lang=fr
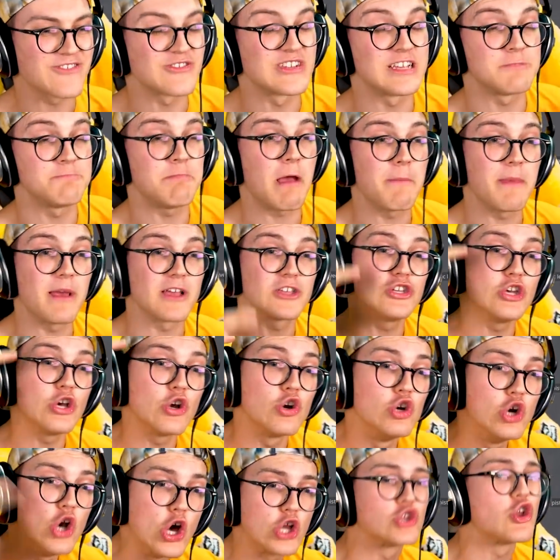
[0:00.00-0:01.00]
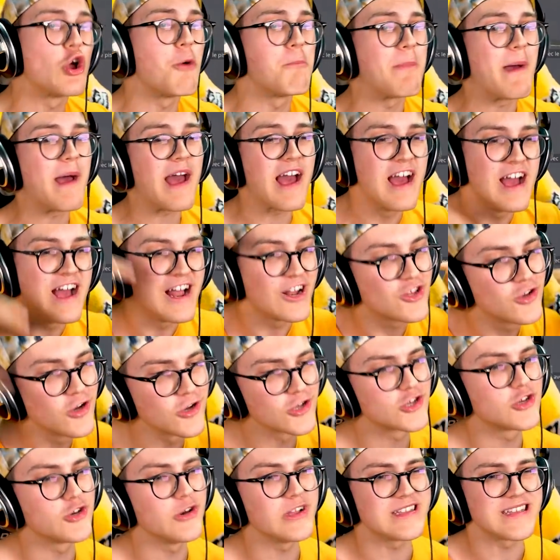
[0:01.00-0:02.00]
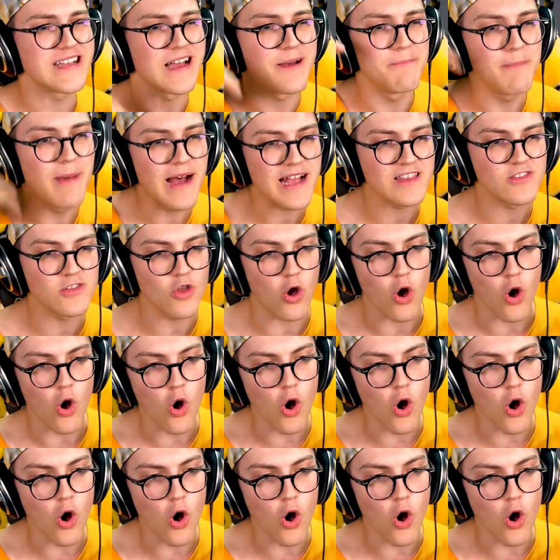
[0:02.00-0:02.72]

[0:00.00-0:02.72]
On espère bien sûr le top 1 tout de suite, maintenant.